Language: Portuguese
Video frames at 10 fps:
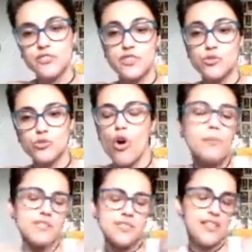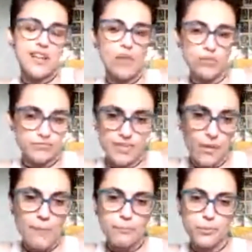Muitas vezes os homens, e não,
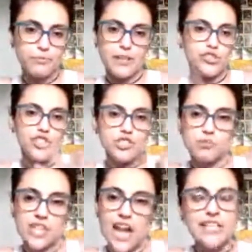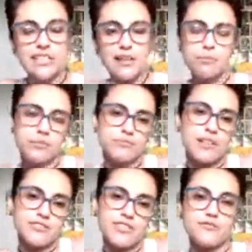não é por machismo nem nada, é
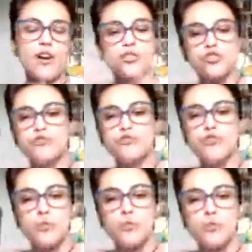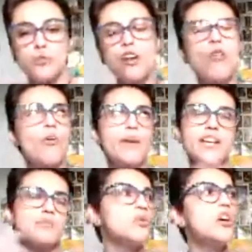por, às vezes, falta de informação ou
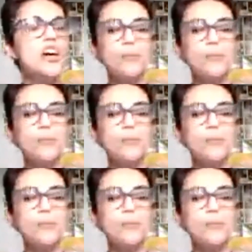mesmo